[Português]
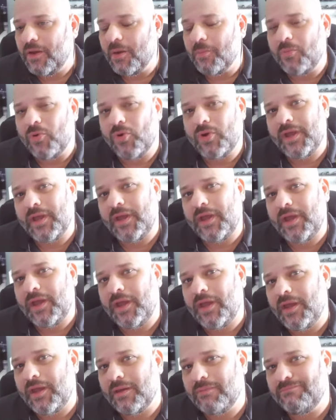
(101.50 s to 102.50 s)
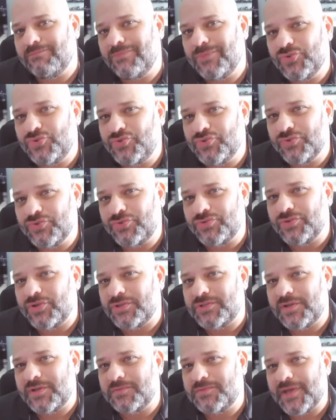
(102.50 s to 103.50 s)
porque juntos
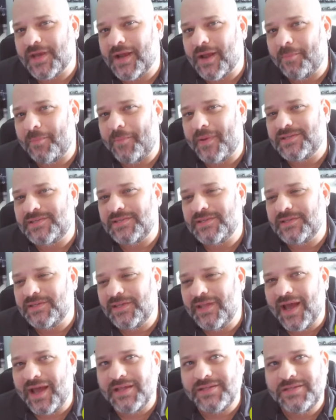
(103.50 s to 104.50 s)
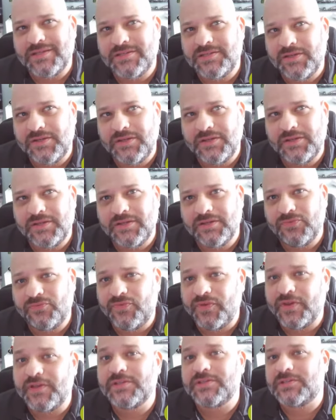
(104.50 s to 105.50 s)
nós temos a capacidade de
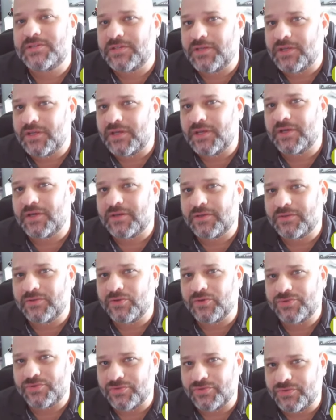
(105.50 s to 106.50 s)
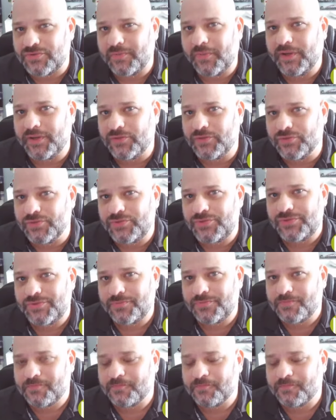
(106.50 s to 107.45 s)
vencer nossos medos.